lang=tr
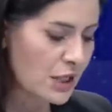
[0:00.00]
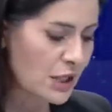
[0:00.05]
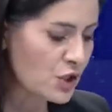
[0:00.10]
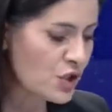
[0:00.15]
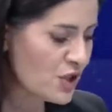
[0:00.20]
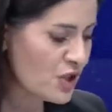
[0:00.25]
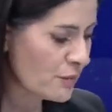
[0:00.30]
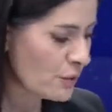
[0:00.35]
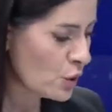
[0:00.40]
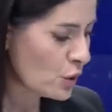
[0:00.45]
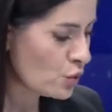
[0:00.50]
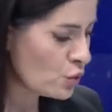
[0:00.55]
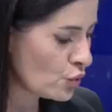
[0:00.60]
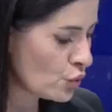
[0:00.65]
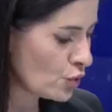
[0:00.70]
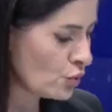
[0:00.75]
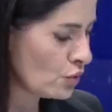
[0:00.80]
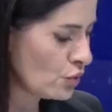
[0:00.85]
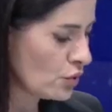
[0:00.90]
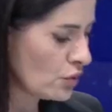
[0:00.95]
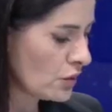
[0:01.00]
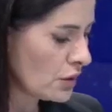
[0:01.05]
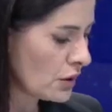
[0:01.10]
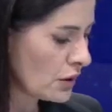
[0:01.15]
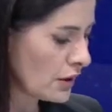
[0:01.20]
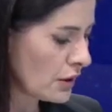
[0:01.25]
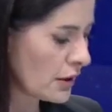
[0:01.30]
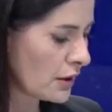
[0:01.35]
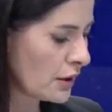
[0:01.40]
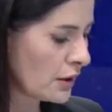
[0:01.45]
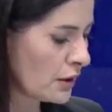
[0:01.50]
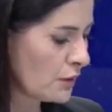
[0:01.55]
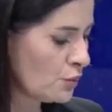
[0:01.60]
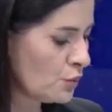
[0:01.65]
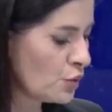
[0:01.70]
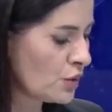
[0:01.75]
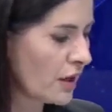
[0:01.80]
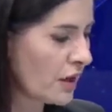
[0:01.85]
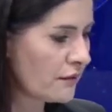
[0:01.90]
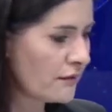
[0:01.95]
Şimdi dün e,
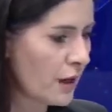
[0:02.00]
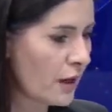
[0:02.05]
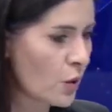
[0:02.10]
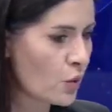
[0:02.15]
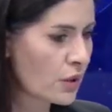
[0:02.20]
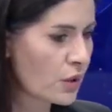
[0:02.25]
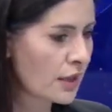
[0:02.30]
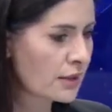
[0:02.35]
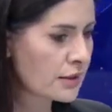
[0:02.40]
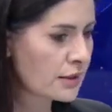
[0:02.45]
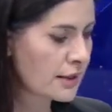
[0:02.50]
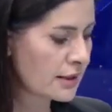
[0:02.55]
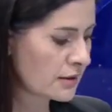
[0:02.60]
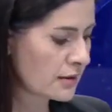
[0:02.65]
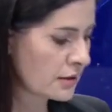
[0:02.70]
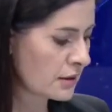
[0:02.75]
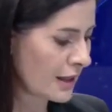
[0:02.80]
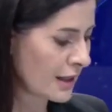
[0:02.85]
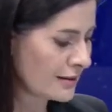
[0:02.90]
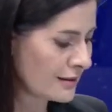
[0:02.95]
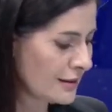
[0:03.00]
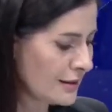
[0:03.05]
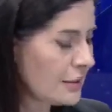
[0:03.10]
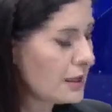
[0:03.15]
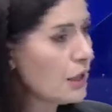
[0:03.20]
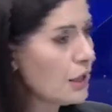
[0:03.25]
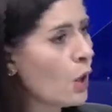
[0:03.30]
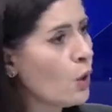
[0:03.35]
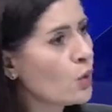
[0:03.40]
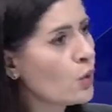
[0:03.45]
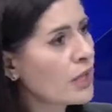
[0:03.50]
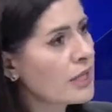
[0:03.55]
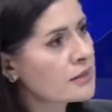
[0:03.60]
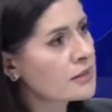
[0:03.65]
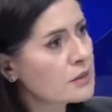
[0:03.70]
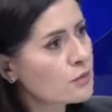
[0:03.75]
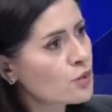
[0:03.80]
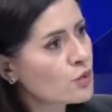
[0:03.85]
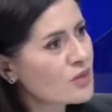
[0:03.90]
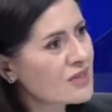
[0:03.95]
müdafi avukatlarından iki
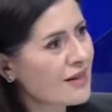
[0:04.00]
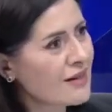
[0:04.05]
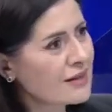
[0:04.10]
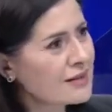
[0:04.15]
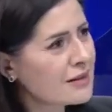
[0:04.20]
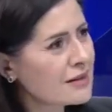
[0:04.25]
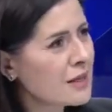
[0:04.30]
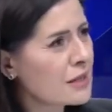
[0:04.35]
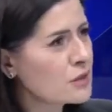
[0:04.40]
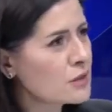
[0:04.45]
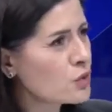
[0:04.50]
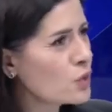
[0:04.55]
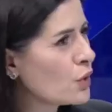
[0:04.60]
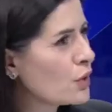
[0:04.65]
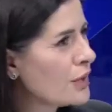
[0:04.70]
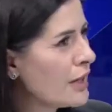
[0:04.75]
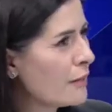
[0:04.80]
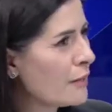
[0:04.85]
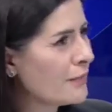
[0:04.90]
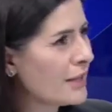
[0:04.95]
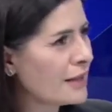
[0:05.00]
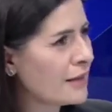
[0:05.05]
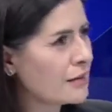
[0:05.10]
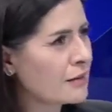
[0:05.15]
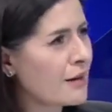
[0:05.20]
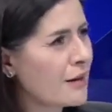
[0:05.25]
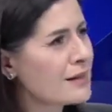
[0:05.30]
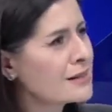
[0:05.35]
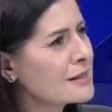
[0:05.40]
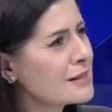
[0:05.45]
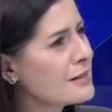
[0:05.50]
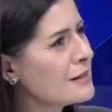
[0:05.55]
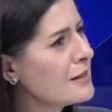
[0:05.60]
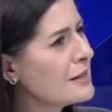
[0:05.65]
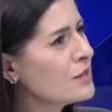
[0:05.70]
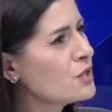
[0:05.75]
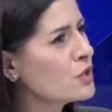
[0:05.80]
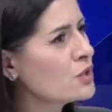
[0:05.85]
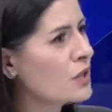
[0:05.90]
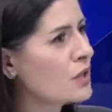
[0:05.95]
avukatın bu saldırgan söylemleri, rahatsız edici